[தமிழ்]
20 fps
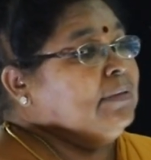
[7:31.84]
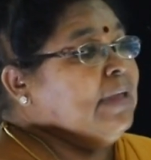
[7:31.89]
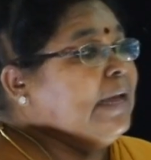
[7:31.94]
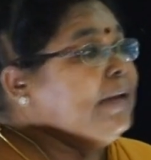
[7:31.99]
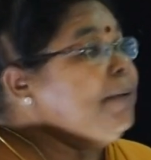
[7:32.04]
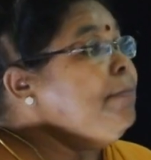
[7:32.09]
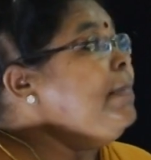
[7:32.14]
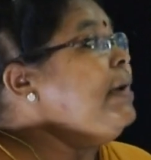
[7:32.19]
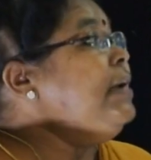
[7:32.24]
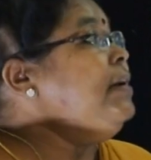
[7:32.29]

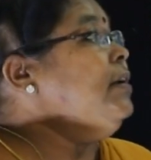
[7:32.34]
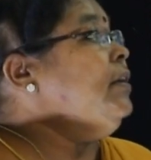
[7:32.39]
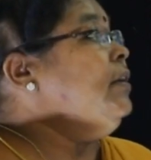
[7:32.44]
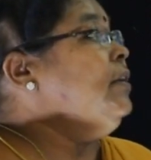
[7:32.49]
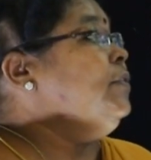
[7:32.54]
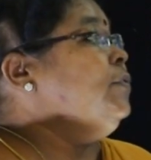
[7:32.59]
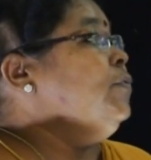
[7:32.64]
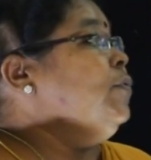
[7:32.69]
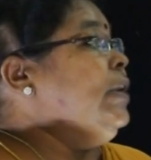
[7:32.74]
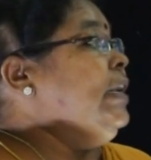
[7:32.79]
தர்மன்
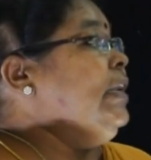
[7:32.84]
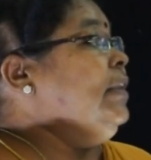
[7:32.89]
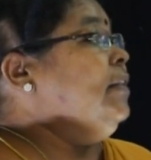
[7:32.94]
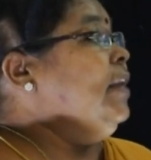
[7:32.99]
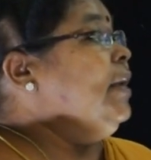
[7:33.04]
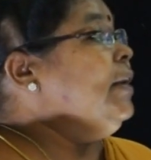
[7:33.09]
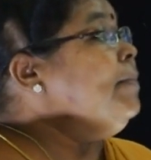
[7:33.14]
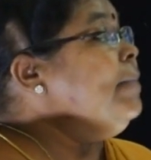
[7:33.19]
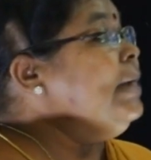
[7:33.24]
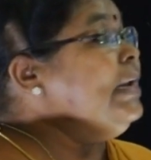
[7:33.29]
என்று சொல்லி
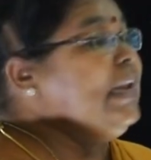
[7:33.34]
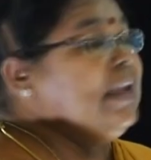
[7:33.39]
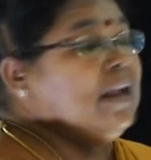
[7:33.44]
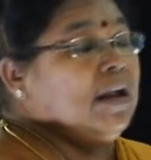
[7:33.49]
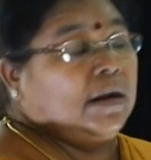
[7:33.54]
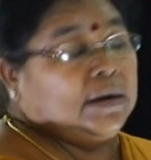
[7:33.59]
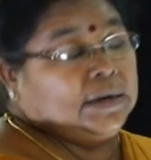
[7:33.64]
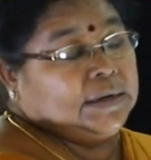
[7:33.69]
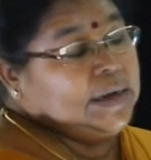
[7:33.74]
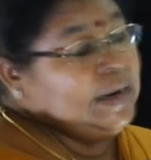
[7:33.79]
தர்மனை
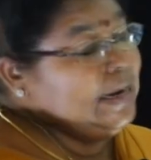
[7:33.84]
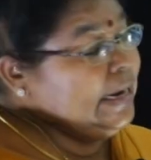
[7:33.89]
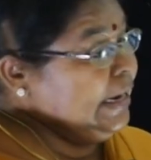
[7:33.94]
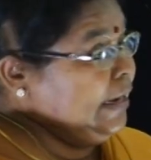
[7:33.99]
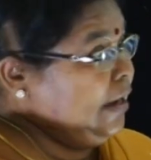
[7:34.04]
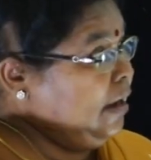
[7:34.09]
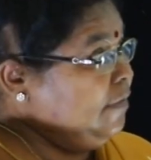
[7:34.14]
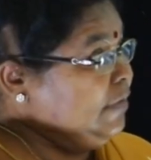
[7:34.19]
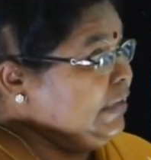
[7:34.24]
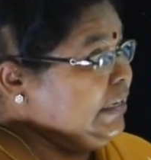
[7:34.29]
அண்ணனை
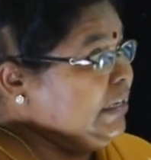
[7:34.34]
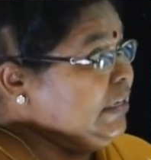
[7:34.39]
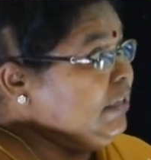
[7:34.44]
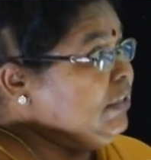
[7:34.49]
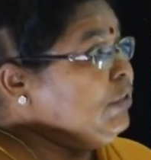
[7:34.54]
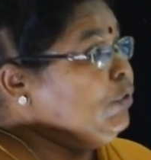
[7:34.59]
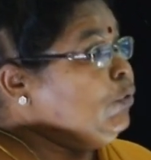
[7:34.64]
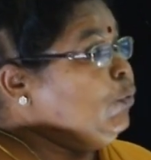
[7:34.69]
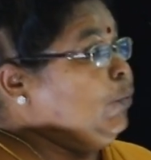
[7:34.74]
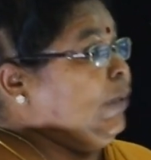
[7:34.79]
அவன்
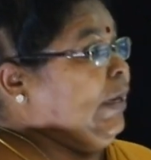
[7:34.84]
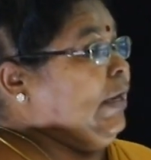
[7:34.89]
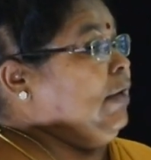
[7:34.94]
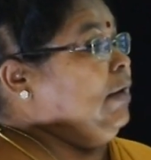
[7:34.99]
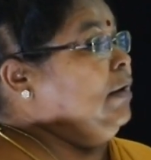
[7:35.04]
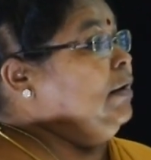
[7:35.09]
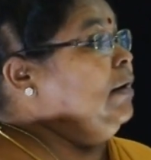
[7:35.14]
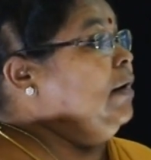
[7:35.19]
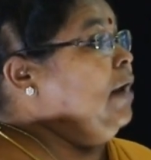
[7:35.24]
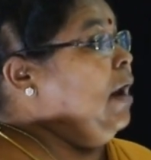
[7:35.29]

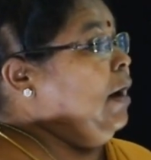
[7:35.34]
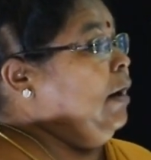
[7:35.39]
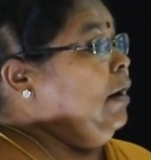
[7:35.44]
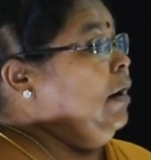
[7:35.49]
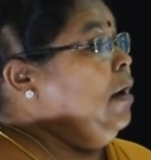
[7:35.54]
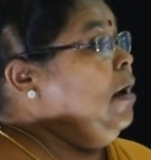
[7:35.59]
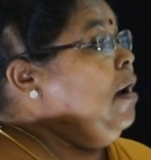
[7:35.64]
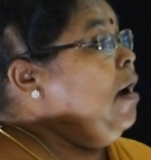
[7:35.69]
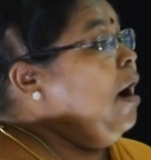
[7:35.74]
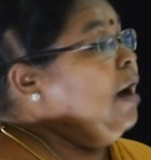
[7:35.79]
இழித்துரைக்கின்றான்
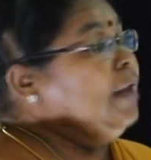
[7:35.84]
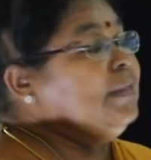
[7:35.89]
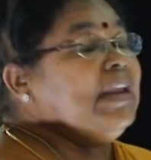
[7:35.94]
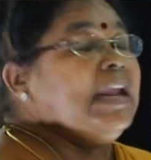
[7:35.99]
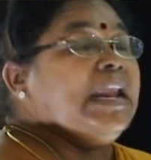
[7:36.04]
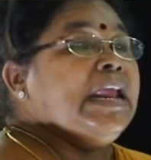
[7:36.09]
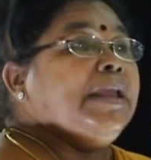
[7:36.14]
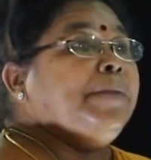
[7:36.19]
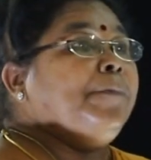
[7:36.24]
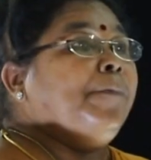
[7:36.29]

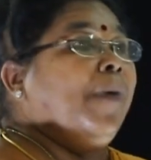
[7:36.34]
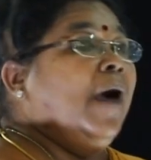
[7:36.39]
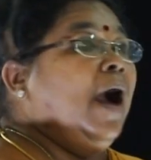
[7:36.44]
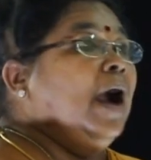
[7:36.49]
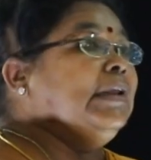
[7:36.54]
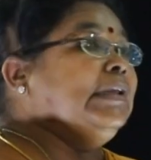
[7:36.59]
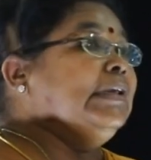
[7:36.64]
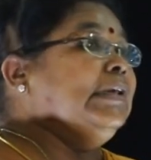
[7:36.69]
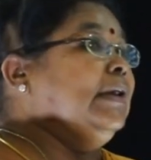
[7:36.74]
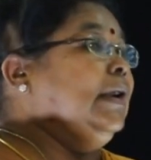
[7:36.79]
அதிலேயும்
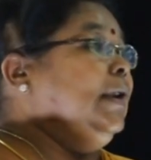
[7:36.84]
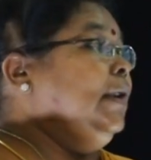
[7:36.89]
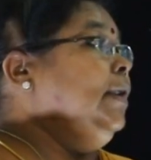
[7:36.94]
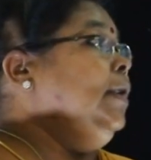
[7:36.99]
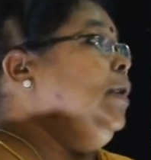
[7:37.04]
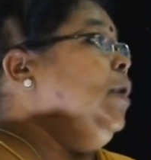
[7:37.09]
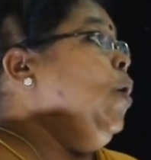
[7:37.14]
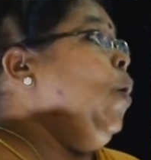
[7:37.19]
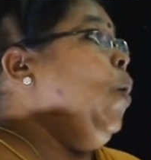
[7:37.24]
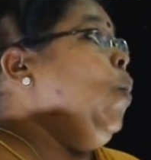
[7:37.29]
பாருங்கள்
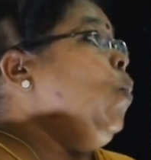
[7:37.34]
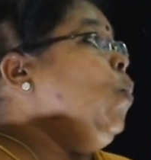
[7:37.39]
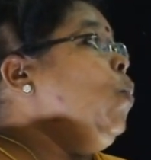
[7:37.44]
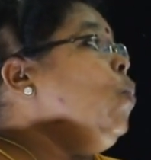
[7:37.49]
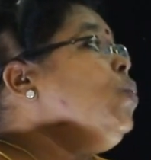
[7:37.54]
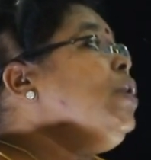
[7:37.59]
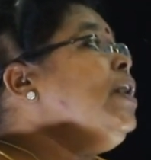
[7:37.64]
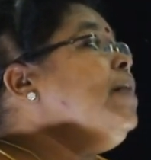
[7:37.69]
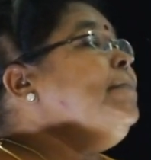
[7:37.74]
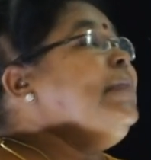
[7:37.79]

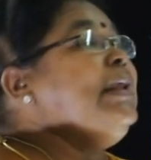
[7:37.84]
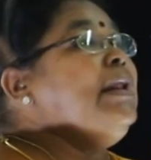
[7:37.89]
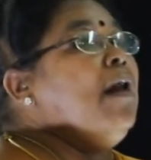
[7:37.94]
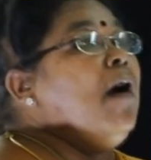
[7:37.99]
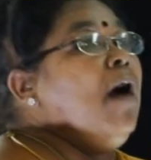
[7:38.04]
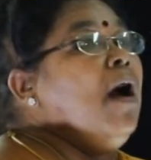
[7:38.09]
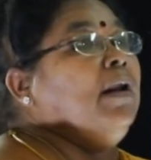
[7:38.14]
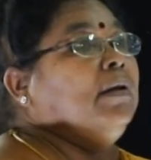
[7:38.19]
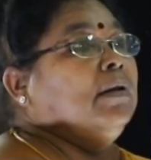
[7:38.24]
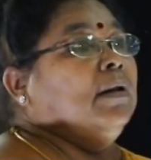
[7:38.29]

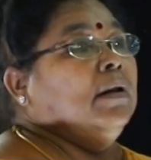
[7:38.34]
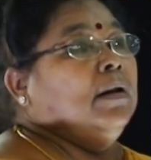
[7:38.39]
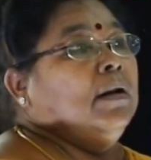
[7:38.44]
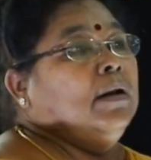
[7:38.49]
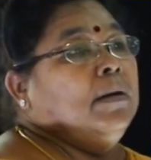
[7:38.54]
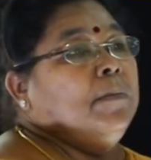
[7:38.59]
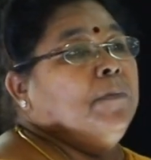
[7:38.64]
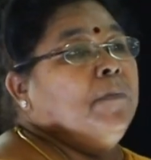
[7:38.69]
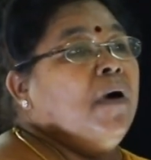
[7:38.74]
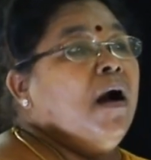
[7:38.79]
ஊனமிலான்
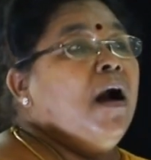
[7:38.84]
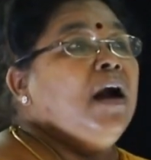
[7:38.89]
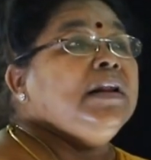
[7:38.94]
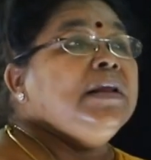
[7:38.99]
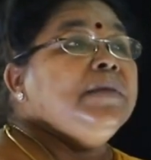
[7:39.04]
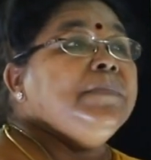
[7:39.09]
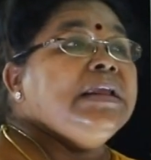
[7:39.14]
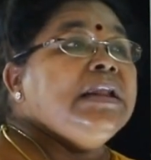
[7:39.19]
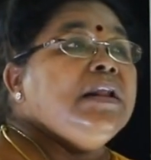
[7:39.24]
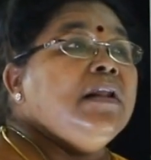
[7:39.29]

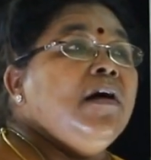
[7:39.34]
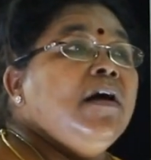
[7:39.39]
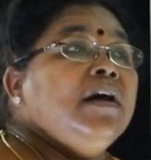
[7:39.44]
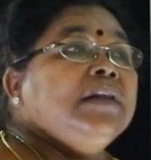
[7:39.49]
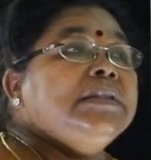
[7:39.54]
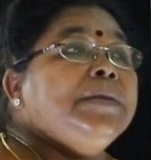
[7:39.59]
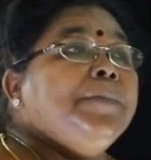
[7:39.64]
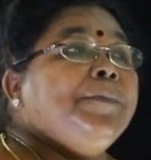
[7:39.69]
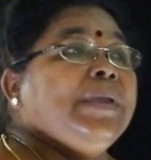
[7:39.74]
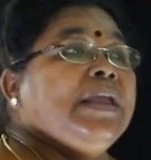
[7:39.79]

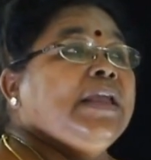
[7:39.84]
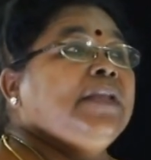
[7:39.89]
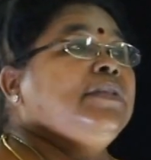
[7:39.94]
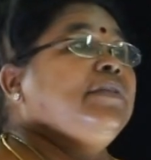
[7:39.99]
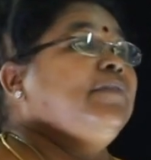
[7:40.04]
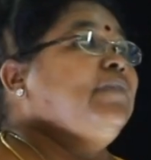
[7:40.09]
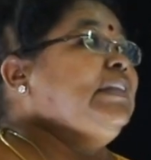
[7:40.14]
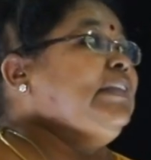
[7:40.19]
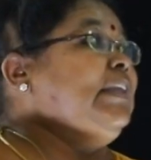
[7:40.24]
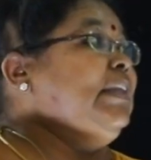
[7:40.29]
மானமில்லாது
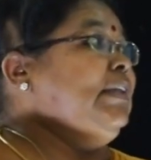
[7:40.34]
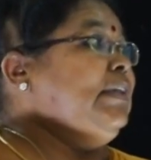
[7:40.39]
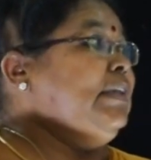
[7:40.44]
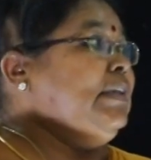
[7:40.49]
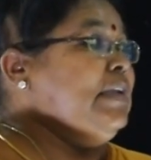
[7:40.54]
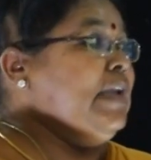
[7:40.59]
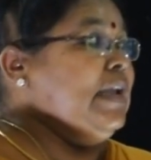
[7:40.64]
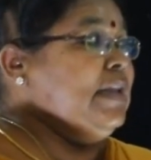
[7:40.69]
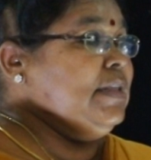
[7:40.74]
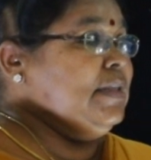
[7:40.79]

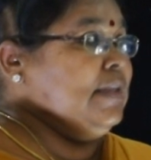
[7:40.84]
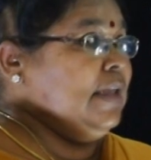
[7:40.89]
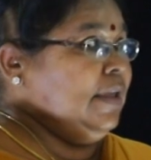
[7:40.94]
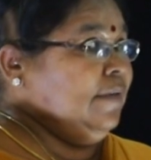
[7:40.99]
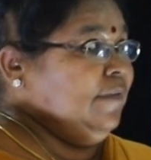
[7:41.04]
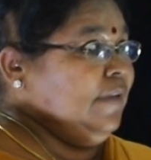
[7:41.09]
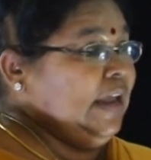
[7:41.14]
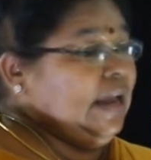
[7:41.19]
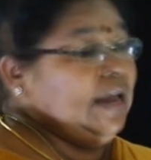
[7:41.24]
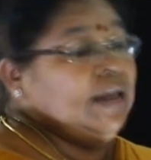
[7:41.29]
பேசுவதற்கு என்
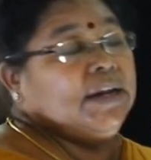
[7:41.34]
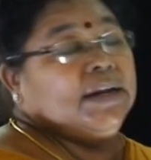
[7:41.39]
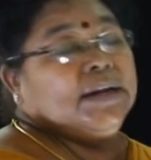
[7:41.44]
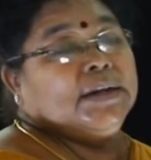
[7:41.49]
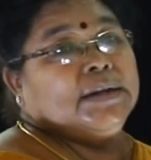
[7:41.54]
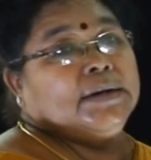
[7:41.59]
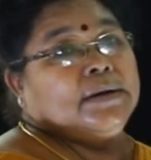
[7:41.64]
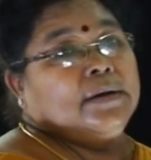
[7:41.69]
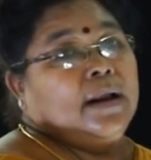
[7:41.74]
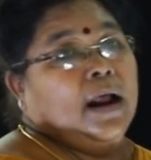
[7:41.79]
செய்வேன்
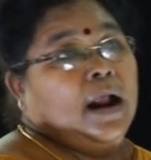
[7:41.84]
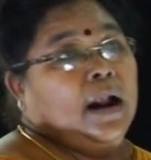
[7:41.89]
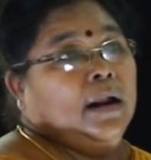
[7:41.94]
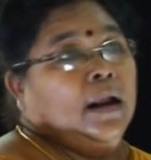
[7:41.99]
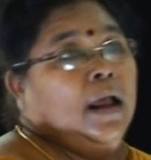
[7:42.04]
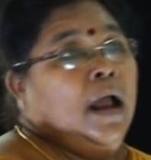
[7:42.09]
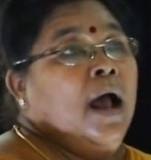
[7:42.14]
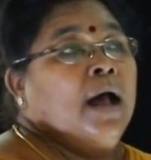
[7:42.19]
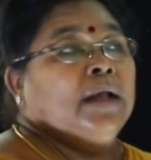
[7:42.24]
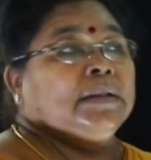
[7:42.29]
என்கின்றான்
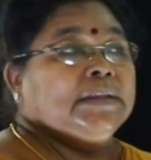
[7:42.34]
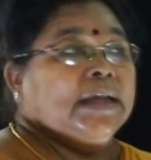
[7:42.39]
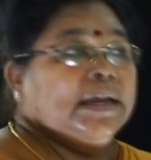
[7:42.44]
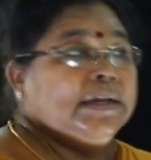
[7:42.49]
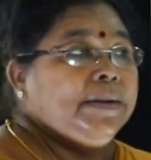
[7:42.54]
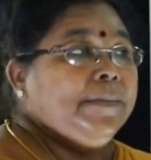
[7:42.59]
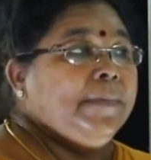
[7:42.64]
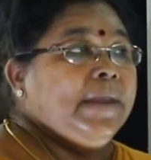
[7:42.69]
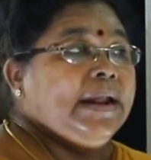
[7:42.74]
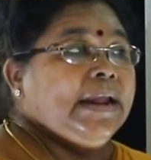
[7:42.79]

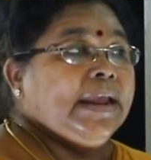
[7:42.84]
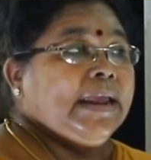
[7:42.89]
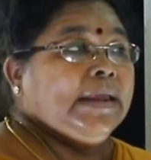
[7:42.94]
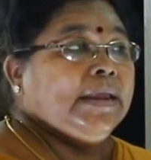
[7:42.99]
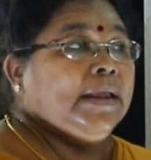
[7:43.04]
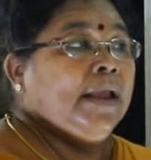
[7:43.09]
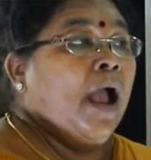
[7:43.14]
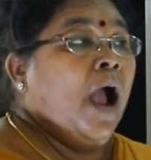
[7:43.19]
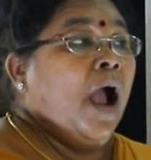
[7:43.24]
தருமனை